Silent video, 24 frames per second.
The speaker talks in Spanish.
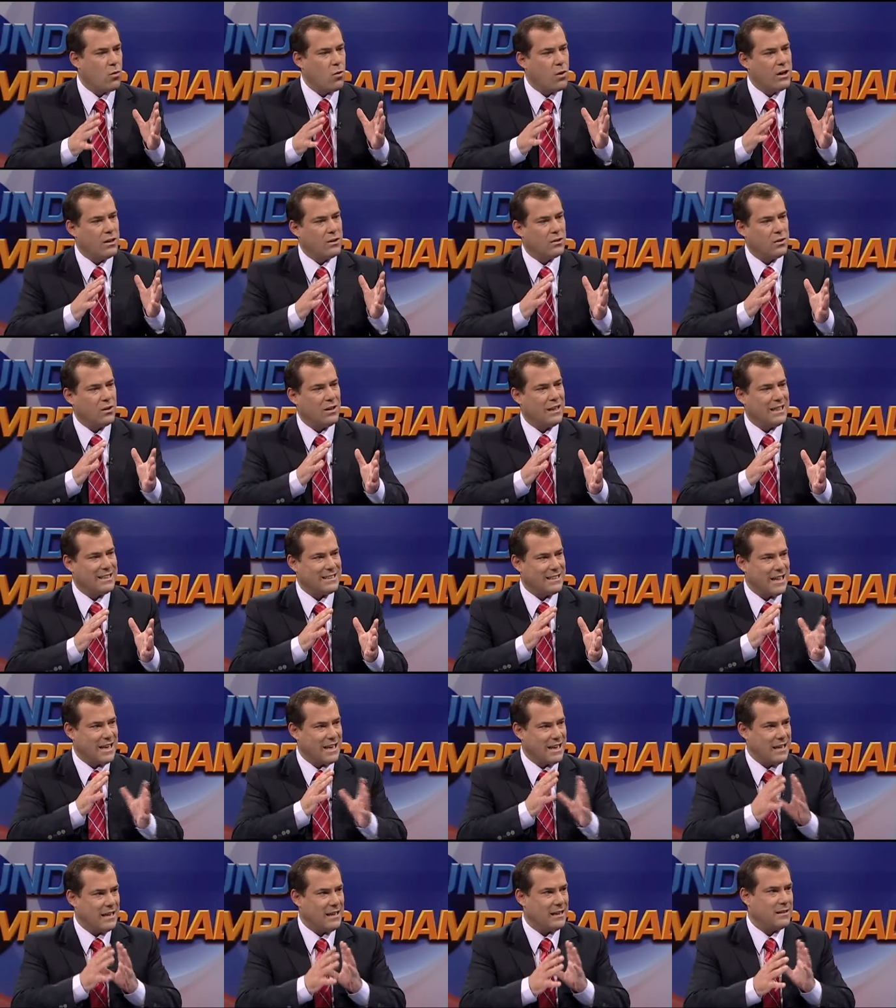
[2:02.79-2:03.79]
cuáles son las
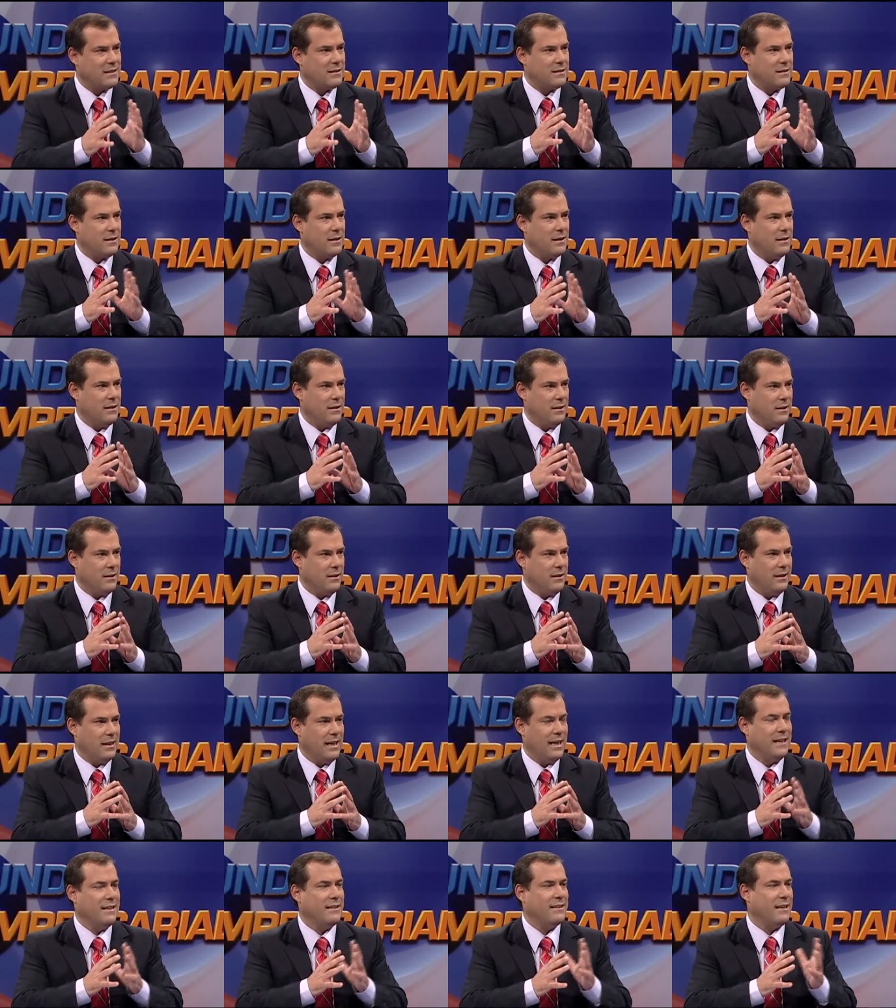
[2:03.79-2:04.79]
áreas
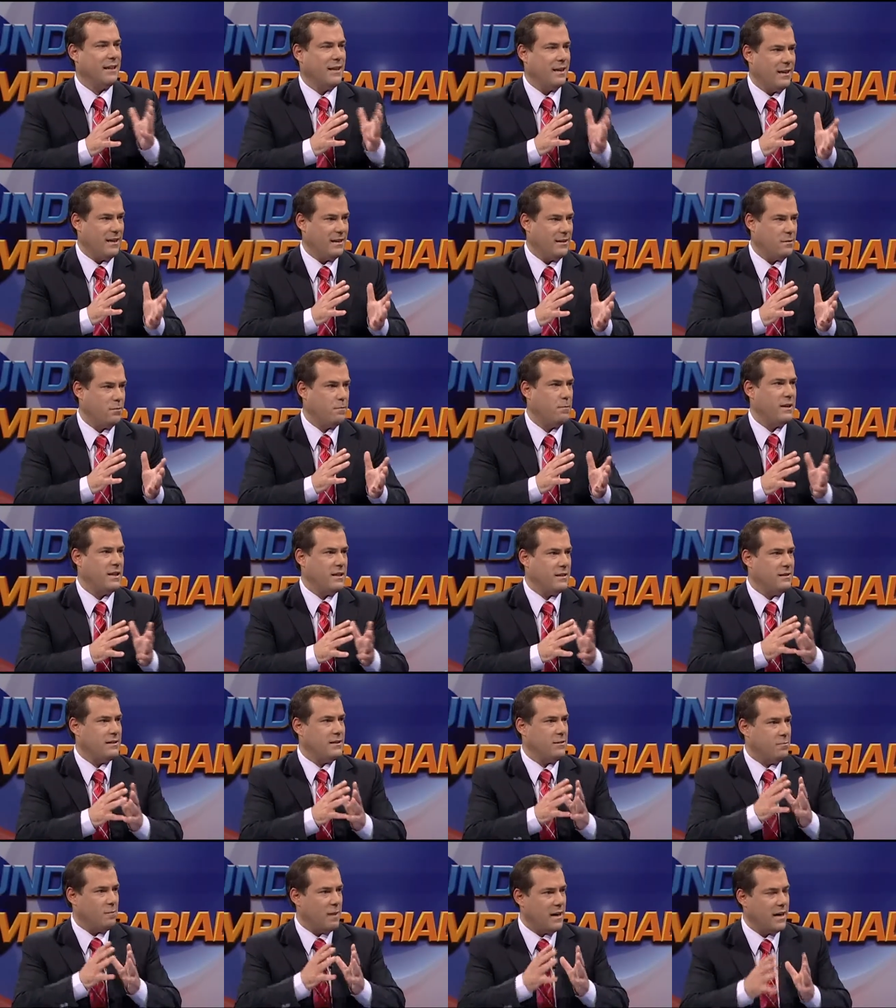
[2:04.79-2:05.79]
de interés
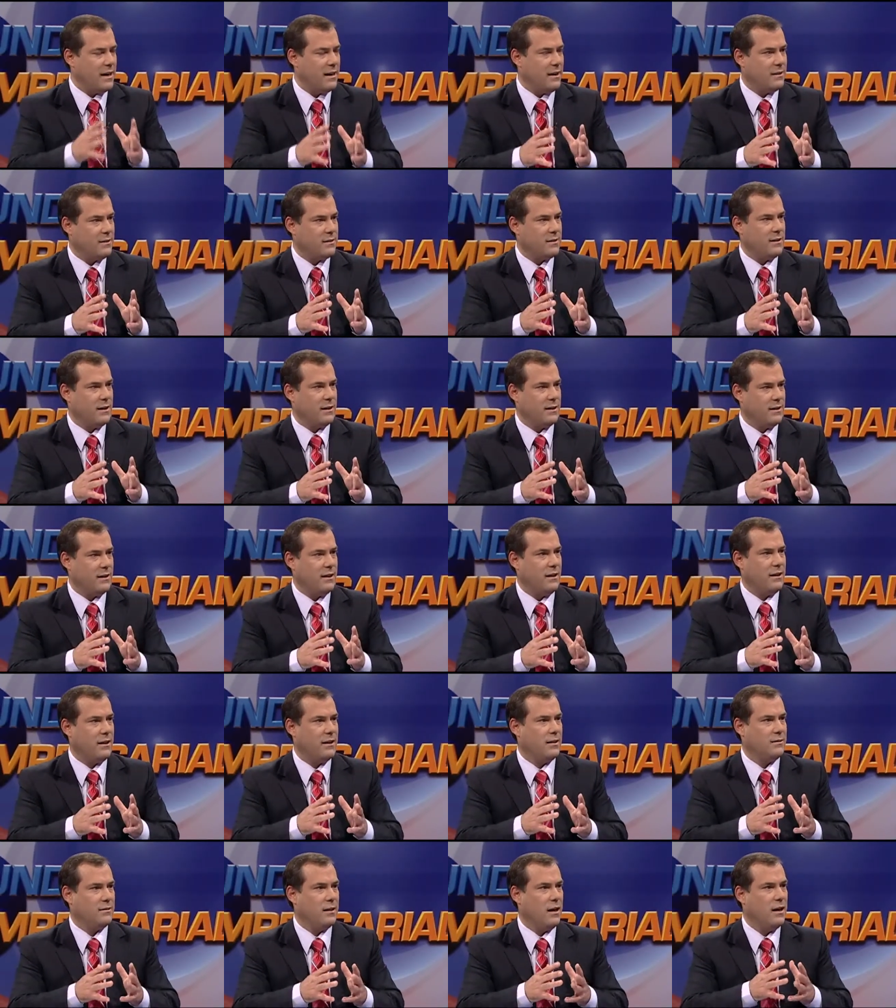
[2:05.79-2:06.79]
principales que
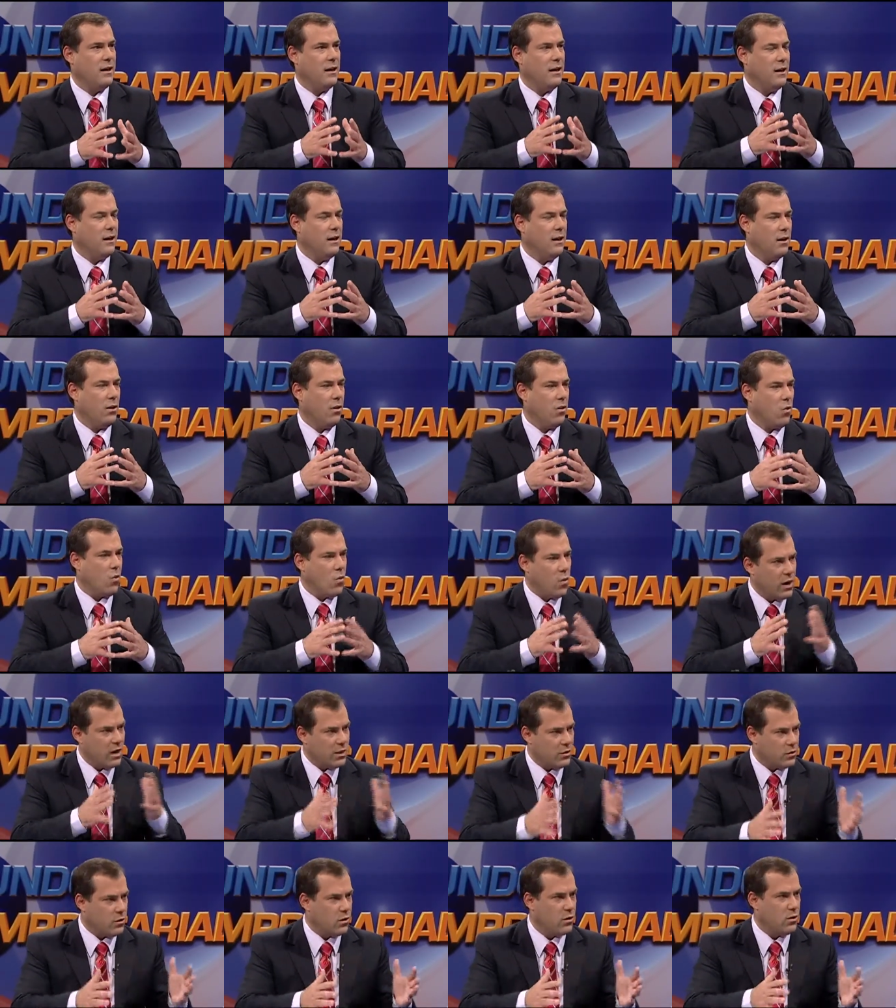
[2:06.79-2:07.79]
tienes,
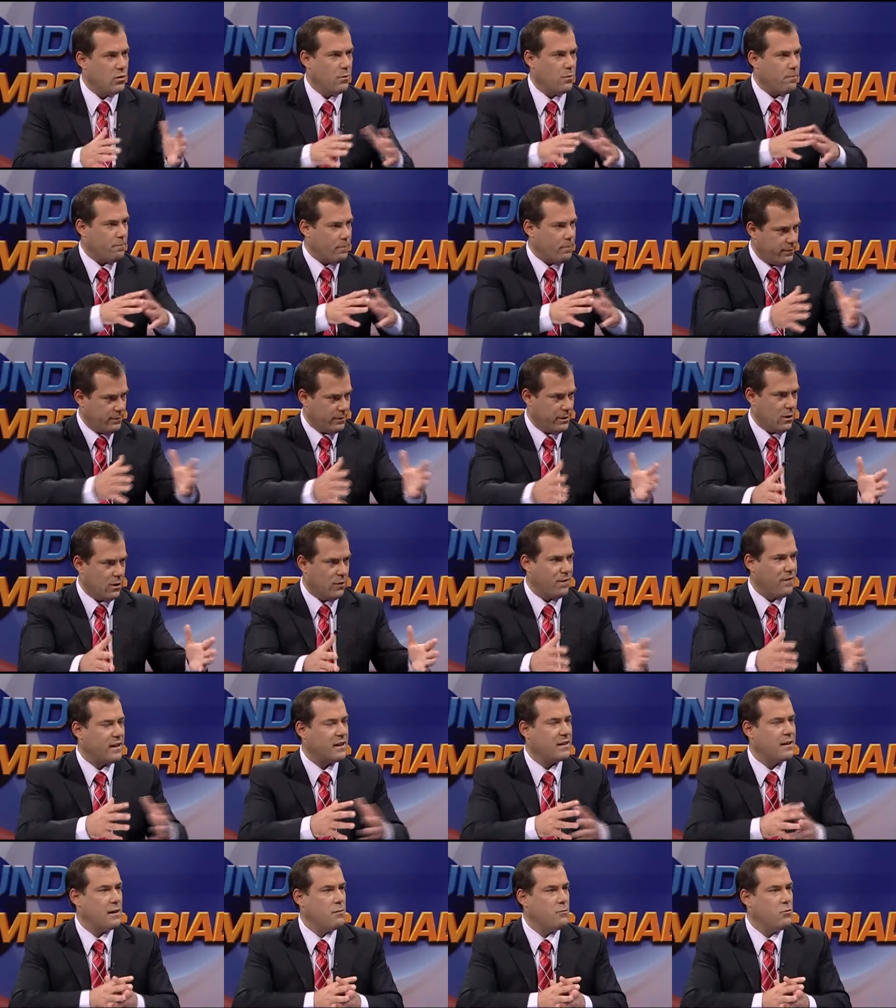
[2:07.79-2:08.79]
cuáles son de
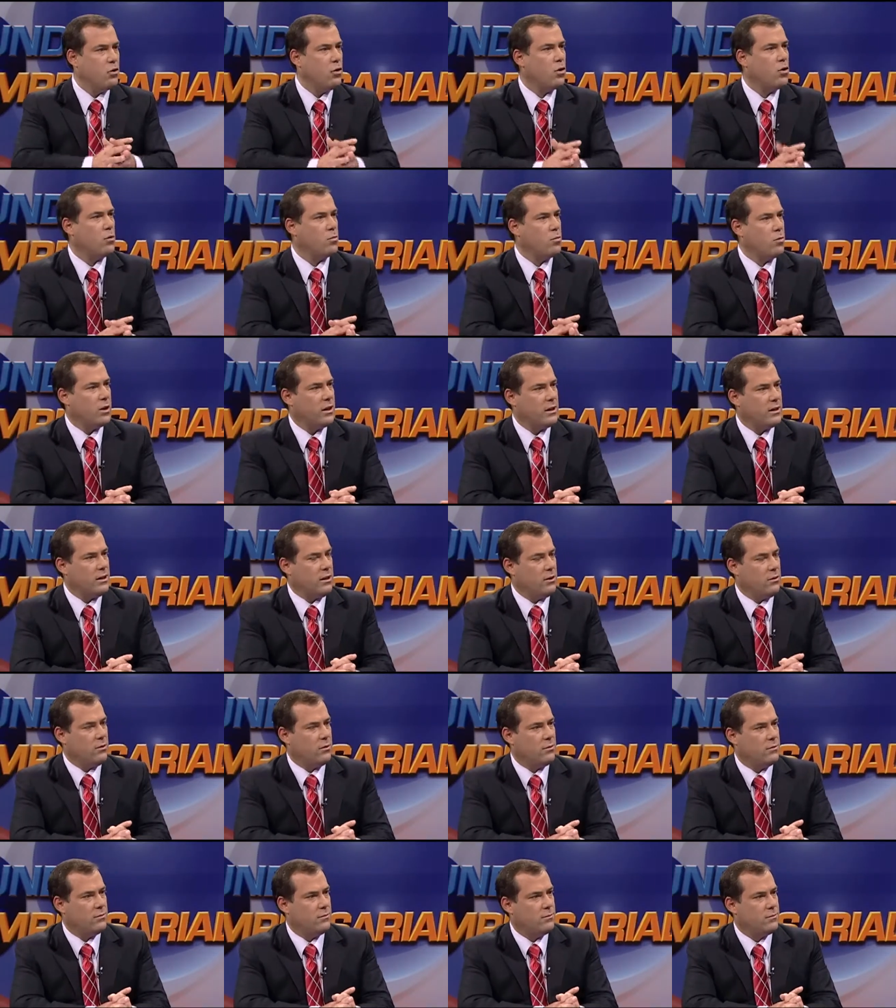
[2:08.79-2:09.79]
oferta al mundo
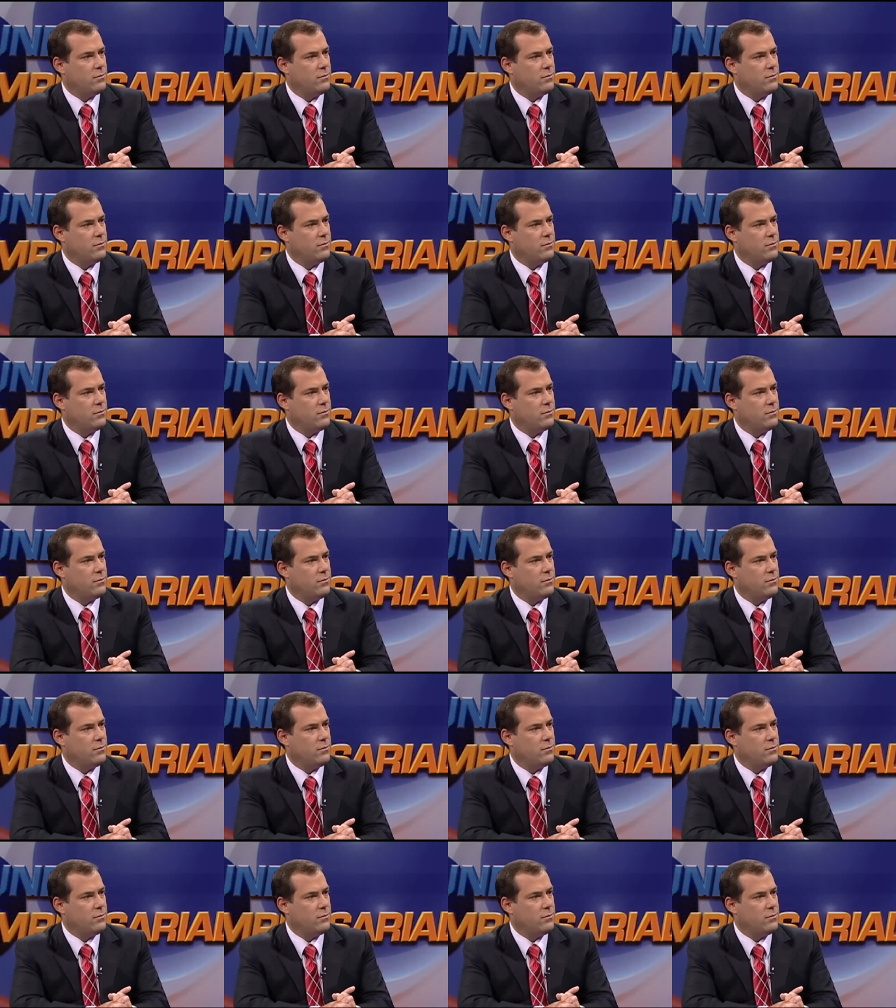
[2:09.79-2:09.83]
corporativo.